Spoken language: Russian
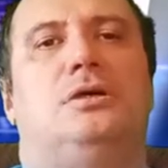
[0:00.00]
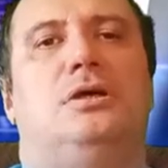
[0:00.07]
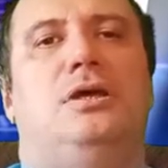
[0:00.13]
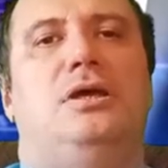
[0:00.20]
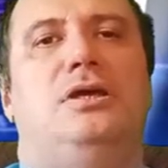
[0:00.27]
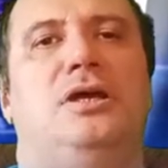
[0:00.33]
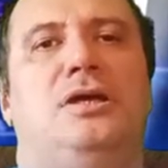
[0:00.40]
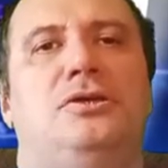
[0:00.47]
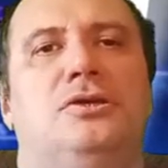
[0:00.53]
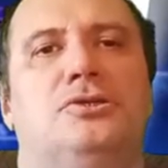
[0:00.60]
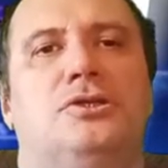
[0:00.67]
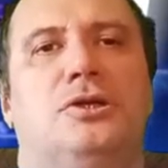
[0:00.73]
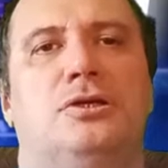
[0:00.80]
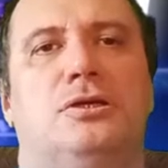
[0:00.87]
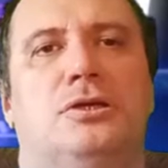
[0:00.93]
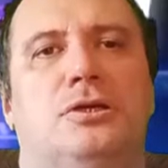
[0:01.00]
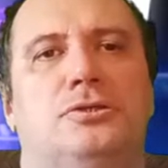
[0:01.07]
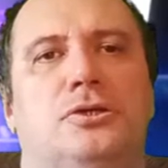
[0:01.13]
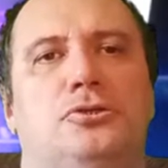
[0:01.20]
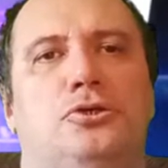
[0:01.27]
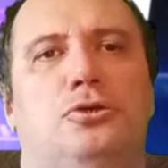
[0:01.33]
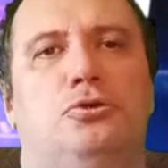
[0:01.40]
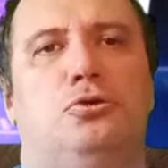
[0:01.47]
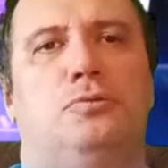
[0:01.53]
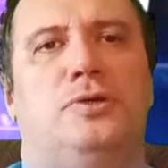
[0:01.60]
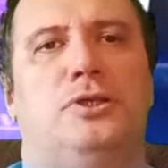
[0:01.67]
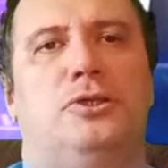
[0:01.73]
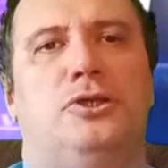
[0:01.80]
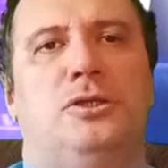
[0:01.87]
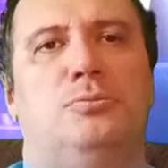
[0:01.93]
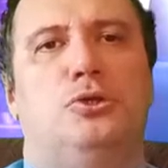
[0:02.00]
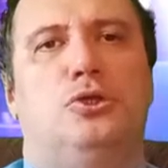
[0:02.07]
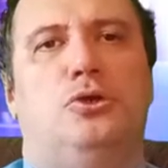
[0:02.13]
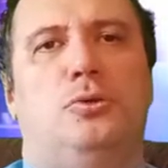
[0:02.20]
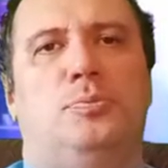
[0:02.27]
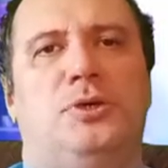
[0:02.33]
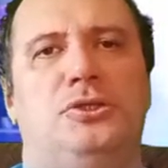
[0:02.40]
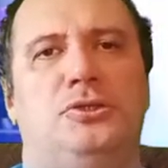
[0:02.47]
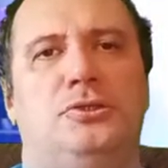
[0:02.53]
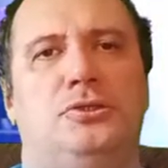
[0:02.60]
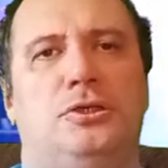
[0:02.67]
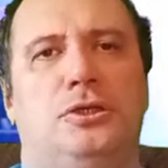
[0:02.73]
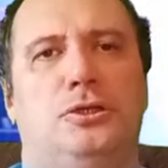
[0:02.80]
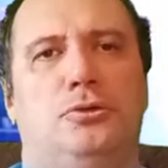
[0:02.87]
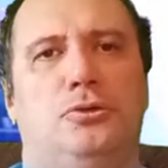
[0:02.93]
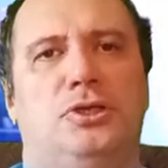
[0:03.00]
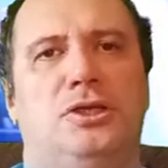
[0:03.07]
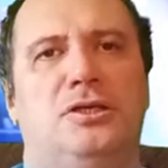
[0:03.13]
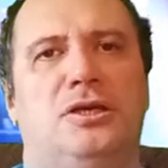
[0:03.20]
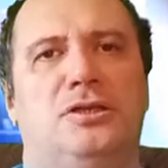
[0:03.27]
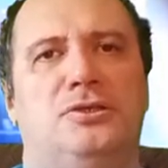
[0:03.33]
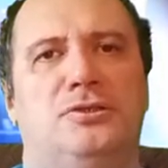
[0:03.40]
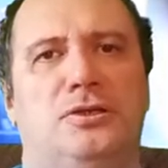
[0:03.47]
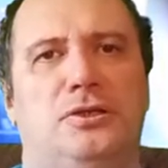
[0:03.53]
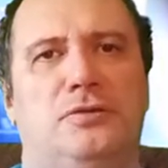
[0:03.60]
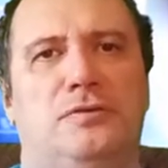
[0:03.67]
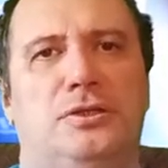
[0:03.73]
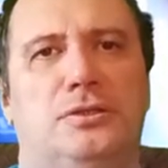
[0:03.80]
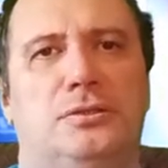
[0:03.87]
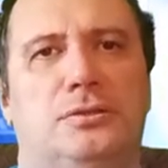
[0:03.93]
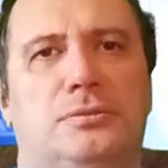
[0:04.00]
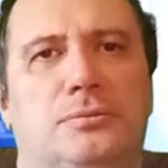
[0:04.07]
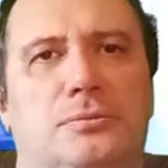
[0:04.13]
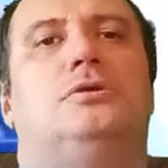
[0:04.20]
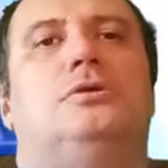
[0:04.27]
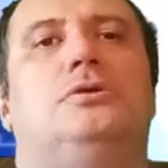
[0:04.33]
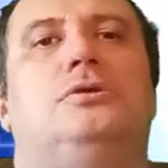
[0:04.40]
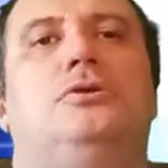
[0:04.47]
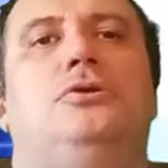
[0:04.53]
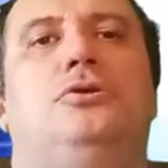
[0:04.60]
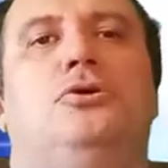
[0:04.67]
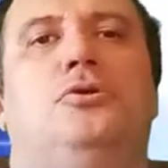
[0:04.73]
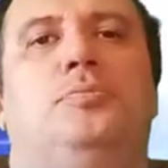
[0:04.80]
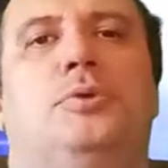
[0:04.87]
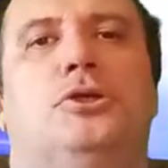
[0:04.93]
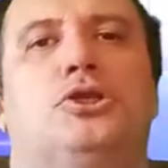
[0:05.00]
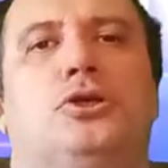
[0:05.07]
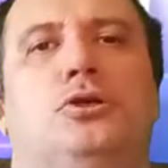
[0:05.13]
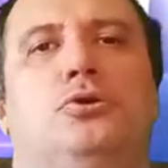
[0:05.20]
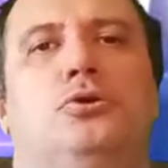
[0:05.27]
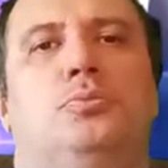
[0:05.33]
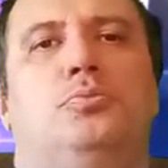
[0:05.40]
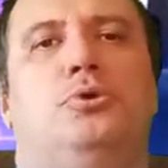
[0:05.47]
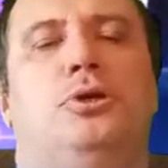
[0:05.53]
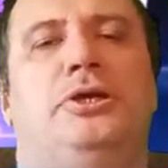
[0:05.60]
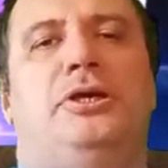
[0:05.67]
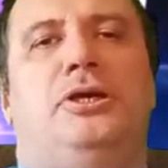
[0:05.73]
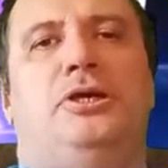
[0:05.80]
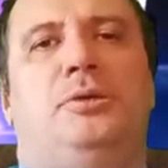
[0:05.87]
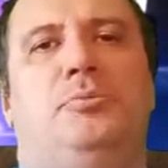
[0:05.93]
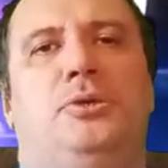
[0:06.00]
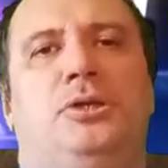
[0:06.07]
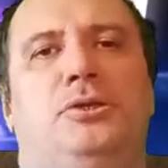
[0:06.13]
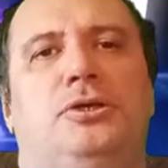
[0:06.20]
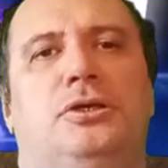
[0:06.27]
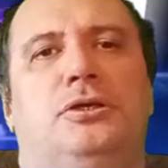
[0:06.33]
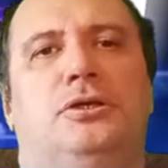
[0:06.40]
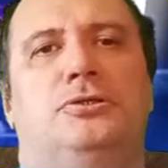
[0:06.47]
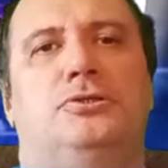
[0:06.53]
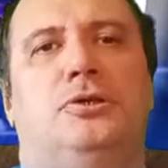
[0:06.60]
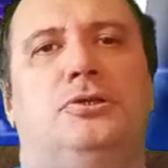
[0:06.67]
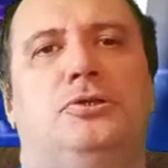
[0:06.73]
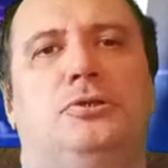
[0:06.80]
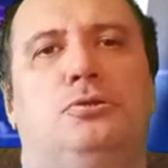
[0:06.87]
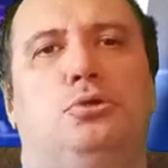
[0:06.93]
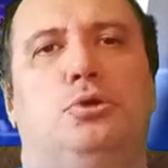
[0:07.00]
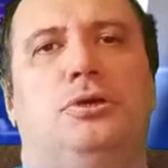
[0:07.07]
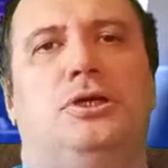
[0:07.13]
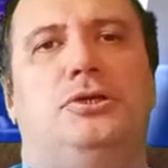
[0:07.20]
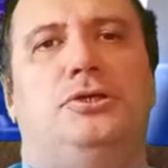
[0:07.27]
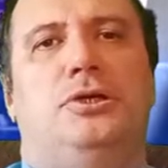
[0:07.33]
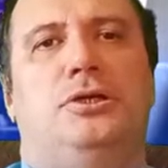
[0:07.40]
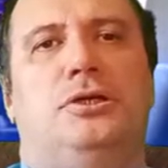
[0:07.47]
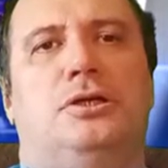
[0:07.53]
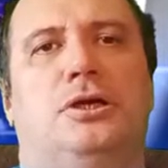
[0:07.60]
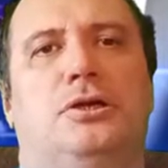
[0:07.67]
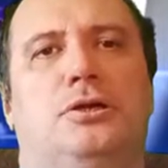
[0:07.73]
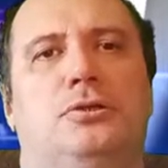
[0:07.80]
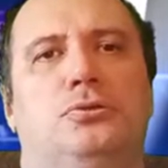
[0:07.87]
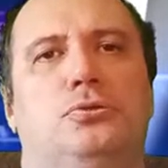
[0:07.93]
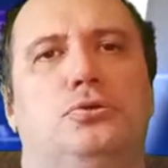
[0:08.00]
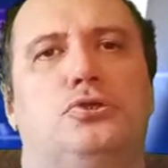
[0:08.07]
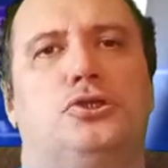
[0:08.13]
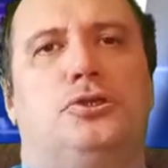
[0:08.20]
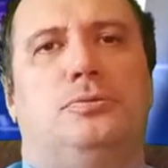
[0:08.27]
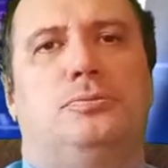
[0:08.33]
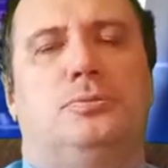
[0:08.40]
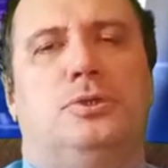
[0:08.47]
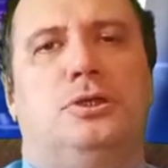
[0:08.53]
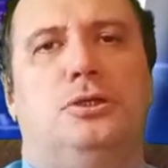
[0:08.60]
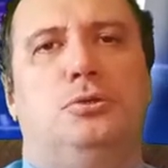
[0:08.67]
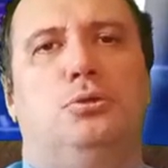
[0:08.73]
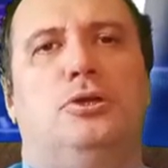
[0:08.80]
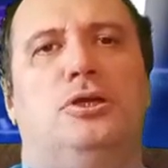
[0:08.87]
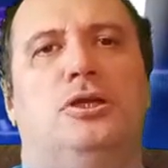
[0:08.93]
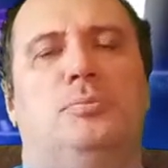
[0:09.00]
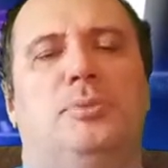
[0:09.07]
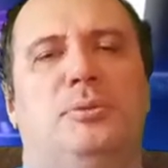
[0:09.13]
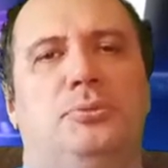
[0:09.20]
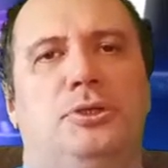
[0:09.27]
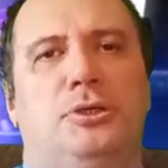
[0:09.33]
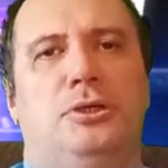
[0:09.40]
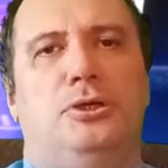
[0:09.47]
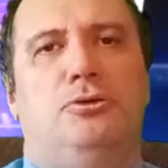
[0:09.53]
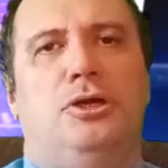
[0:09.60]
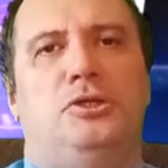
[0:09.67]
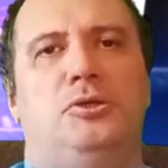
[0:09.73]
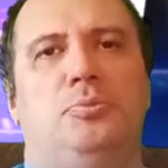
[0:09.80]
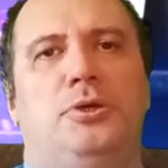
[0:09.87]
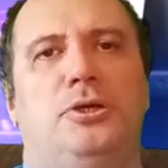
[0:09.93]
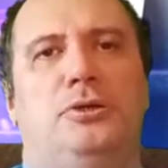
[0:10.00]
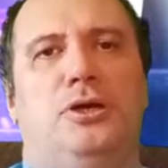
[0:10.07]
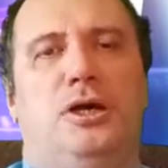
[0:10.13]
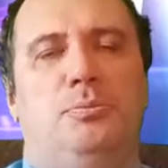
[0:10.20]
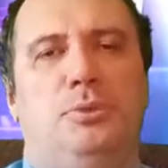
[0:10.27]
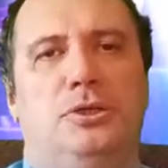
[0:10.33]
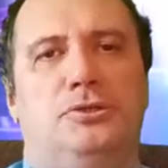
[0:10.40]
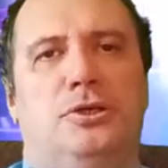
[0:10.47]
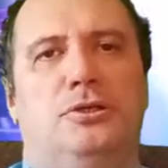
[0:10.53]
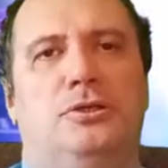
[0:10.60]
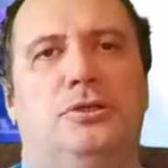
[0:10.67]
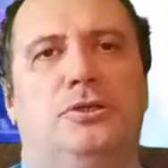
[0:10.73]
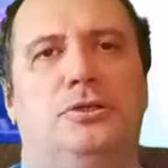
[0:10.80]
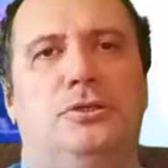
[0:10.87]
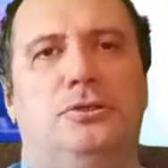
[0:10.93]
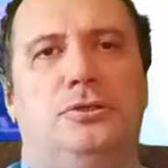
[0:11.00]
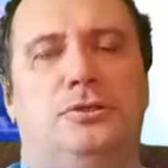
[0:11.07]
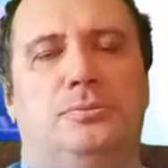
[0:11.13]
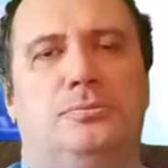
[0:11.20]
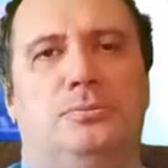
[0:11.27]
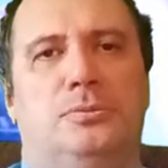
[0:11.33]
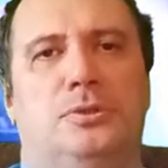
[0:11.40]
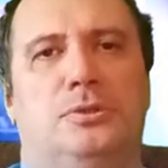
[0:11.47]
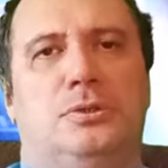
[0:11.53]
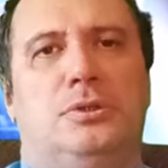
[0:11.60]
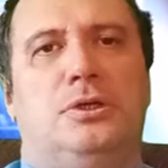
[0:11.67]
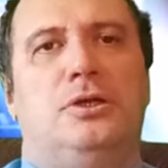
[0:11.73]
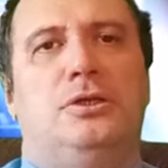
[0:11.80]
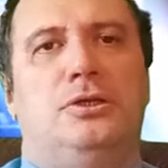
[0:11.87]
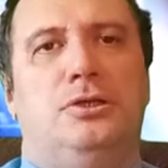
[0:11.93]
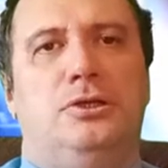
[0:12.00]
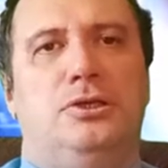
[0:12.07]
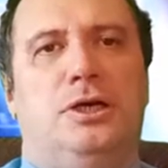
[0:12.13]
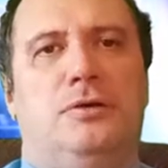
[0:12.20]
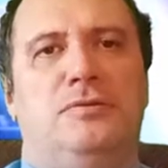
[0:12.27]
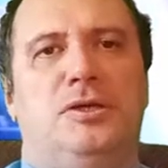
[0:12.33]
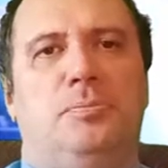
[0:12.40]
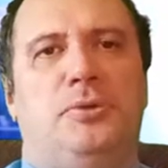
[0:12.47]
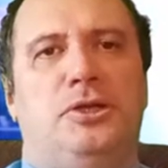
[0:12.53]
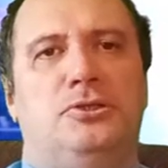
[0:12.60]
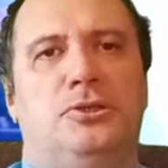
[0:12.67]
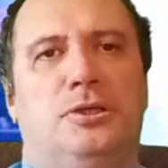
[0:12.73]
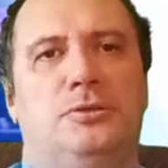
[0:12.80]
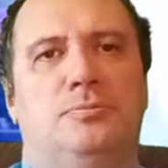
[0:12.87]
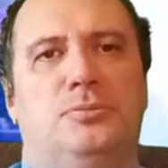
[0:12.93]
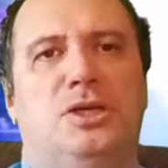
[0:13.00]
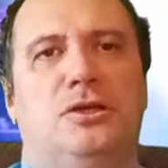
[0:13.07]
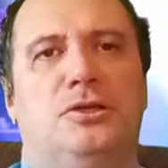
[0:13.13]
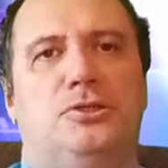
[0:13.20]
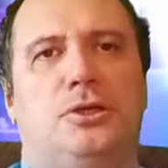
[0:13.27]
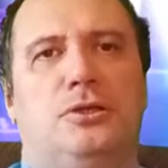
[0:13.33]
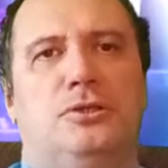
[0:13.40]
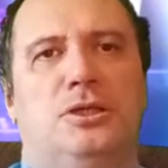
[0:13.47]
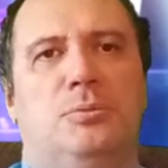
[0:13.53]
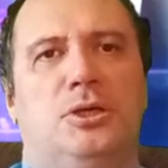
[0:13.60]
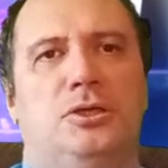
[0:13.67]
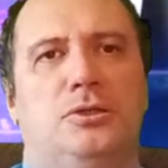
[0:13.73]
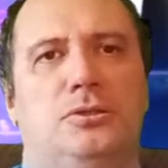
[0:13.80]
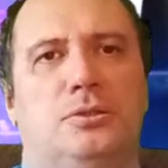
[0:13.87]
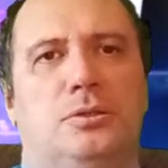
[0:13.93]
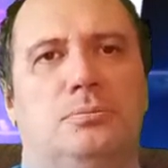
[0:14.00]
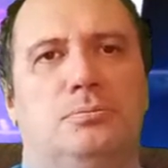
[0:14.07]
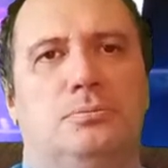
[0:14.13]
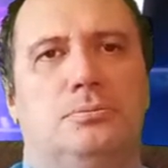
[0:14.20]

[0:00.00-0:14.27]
И я несколько разочарован тем, что оппозиция ее недооценивает. Ее, пожалуй, более или менее оценил только телеканал «Дождь» который, напоминаю, я теперь обязан это делать, недавно признан иностранным агентом.